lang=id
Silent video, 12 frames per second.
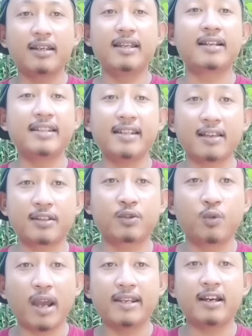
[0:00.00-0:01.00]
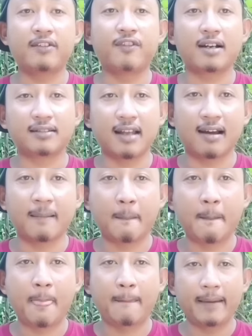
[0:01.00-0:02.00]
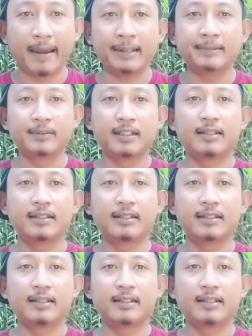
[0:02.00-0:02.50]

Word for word: yang tidak sesuai dengan fakta, ya.